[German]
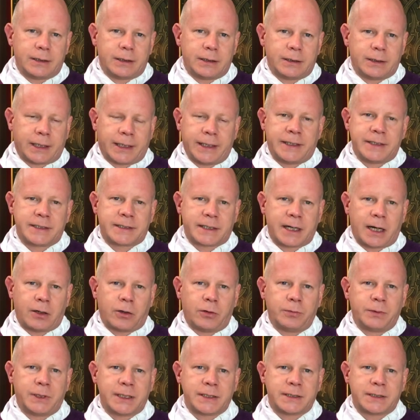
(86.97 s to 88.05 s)
da geht es
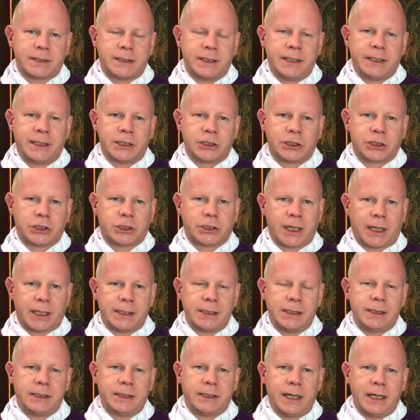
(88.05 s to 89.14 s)
darum, dass die
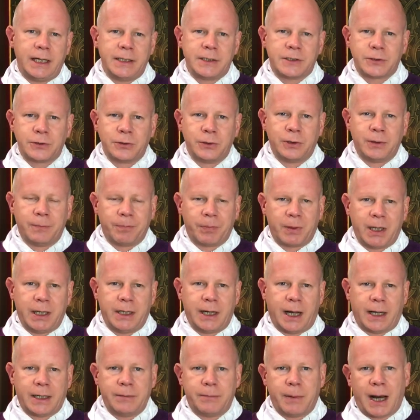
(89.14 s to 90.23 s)
Gestalt Jesu in
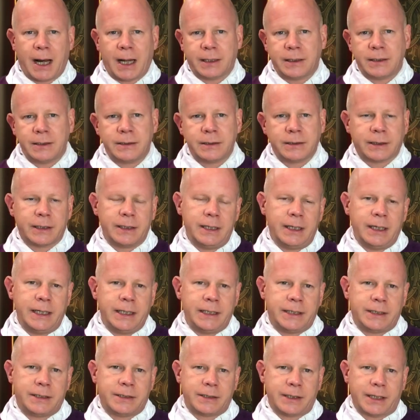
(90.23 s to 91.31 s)
einem anderen
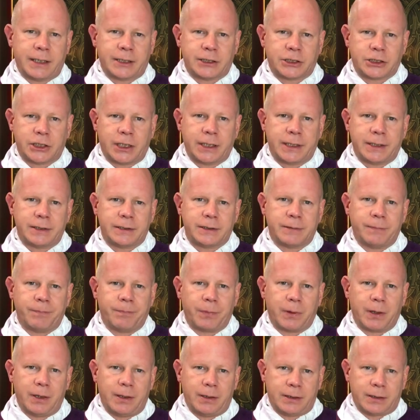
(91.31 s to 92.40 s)
Licht erscheint,
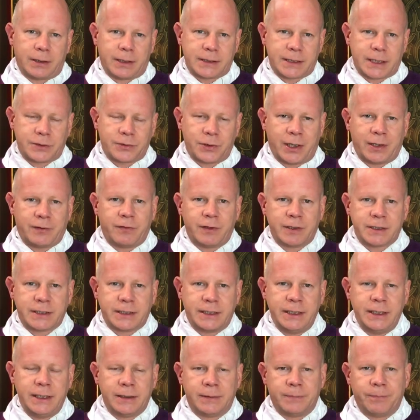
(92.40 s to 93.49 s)
dass also etwas
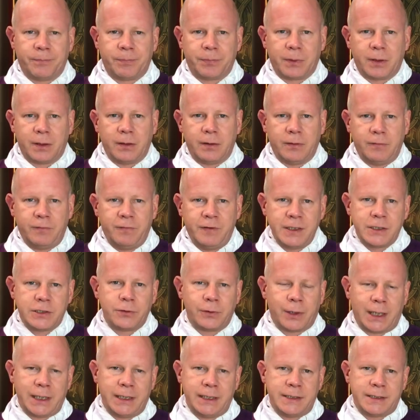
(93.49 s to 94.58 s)
hier
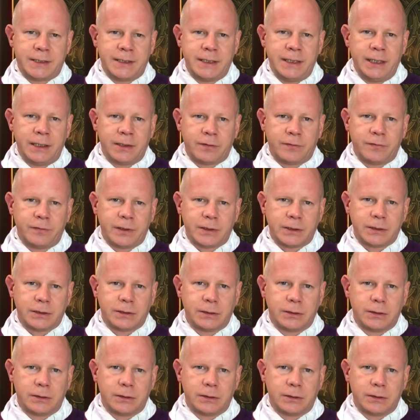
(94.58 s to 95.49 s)
visualisiert wird,